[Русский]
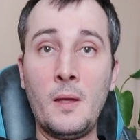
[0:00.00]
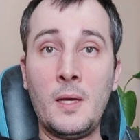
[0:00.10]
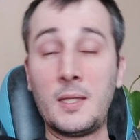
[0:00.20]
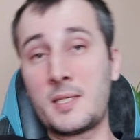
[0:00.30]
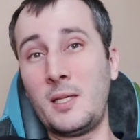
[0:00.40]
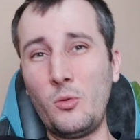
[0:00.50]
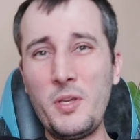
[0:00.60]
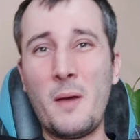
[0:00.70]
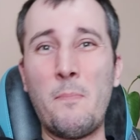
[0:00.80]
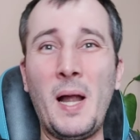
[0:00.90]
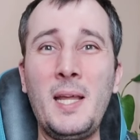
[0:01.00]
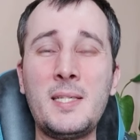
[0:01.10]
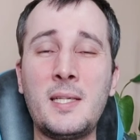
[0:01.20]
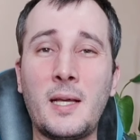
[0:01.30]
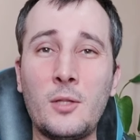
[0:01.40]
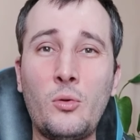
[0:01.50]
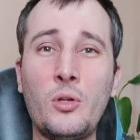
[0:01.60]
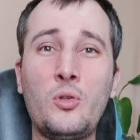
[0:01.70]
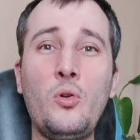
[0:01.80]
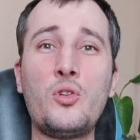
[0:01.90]
Это сотрудник полиции,
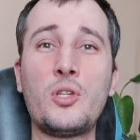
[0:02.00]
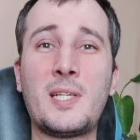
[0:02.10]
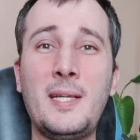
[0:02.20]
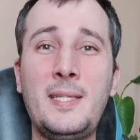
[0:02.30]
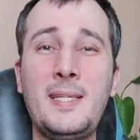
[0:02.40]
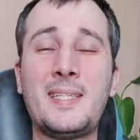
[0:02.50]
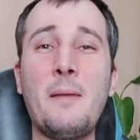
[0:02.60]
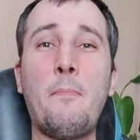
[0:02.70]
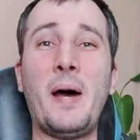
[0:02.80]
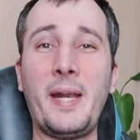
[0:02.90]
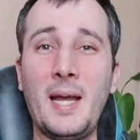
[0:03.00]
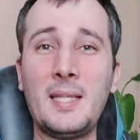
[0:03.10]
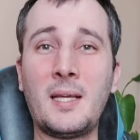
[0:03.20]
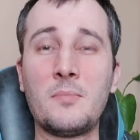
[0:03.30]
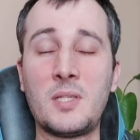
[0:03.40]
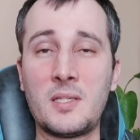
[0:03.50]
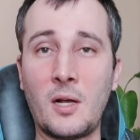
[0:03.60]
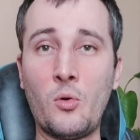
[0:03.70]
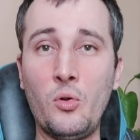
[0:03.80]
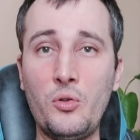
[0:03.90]
который должен следить за порядком, за
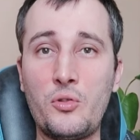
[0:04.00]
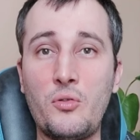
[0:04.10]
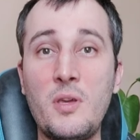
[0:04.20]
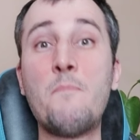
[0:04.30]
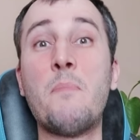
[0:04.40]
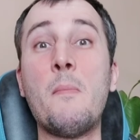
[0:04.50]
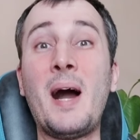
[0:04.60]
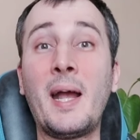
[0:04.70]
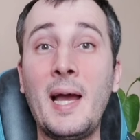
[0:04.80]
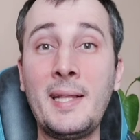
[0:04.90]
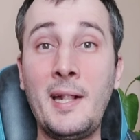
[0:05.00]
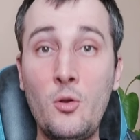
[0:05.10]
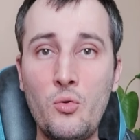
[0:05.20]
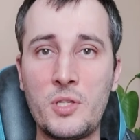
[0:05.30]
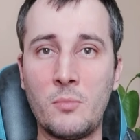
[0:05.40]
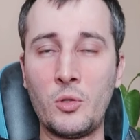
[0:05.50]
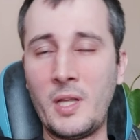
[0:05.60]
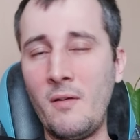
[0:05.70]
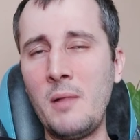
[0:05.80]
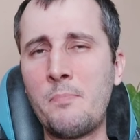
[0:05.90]
законностью и помогать людям. Он
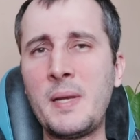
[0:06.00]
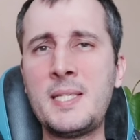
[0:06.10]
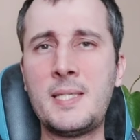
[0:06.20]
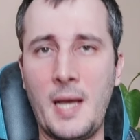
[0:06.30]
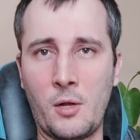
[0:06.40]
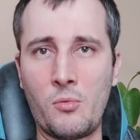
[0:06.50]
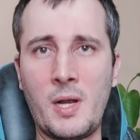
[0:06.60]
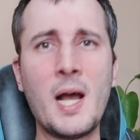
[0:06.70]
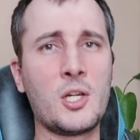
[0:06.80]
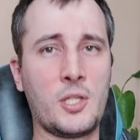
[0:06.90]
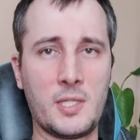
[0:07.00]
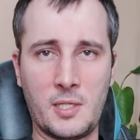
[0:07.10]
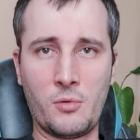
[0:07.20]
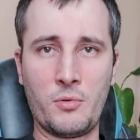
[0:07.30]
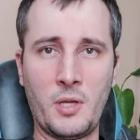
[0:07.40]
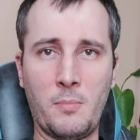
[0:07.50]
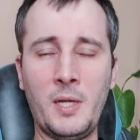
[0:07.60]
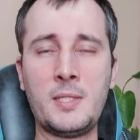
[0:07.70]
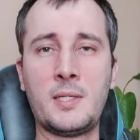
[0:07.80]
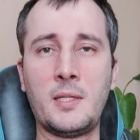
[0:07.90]
давал присягу. Каждый сотрудник
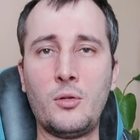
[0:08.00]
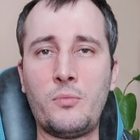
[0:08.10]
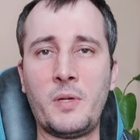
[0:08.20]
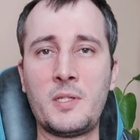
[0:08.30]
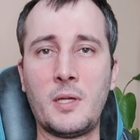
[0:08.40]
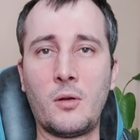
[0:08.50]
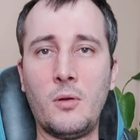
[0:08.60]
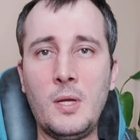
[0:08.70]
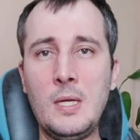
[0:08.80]
полиции дает присягу.